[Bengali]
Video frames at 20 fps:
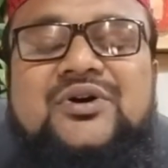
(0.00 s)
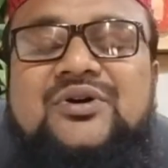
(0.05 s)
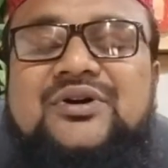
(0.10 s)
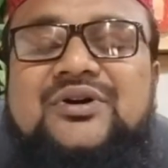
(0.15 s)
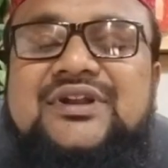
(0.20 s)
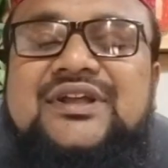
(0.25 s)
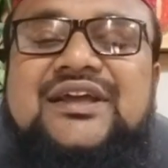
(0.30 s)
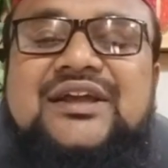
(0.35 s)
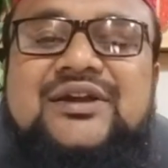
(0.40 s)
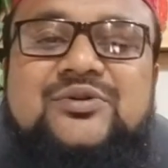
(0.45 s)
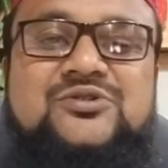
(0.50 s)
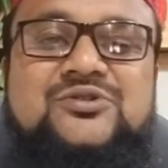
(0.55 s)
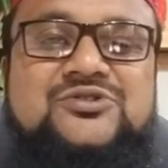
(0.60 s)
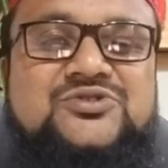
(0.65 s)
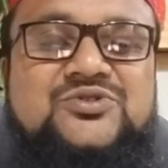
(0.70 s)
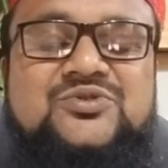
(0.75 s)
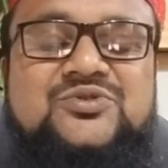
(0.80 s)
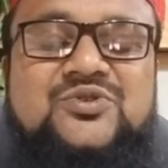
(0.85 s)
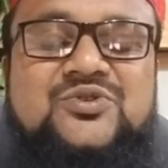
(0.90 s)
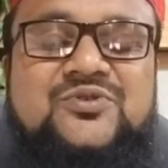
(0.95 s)
অনেক
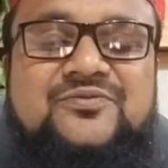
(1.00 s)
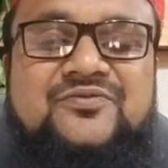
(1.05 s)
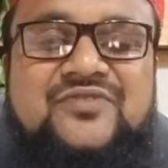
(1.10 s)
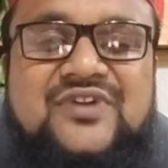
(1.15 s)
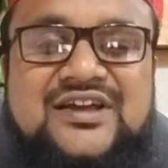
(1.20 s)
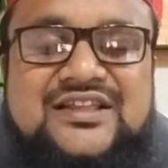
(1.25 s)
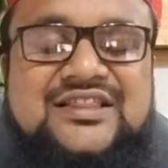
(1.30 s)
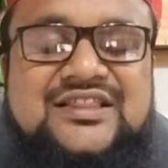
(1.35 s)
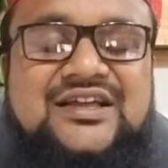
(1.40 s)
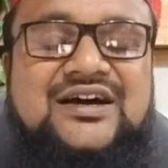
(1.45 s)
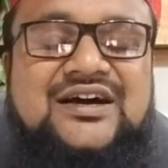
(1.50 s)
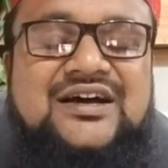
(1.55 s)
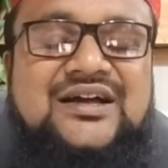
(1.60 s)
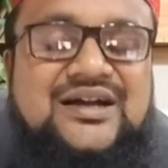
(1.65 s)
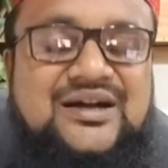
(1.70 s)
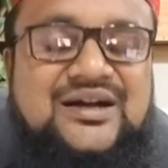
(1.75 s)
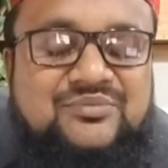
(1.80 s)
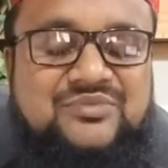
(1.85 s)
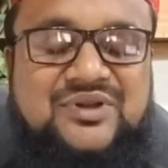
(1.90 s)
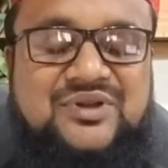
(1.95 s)
অসংখ্য ফায়দা
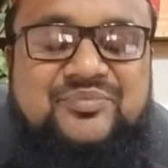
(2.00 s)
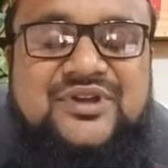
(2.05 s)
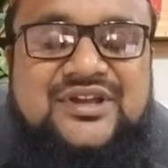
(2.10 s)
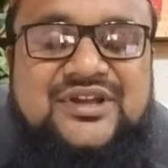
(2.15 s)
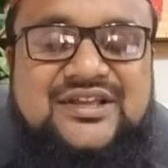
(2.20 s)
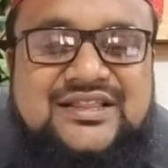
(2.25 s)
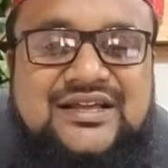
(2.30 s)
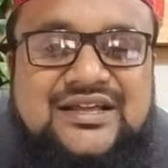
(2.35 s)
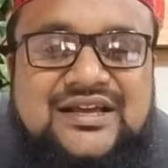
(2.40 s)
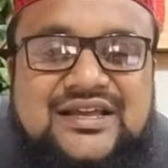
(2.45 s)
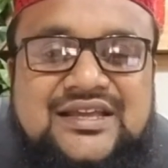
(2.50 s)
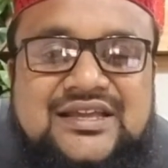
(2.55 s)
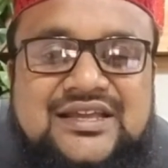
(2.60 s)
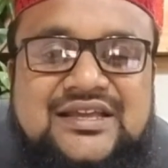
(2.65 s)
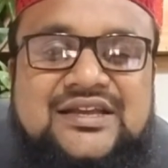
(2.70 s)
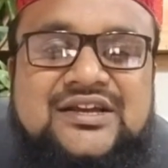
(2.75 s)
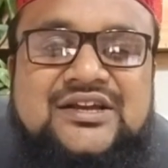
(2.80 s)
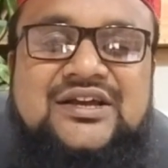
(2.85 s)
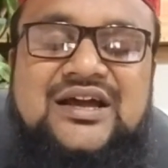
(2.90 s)
আমরা পেয়ে থাকি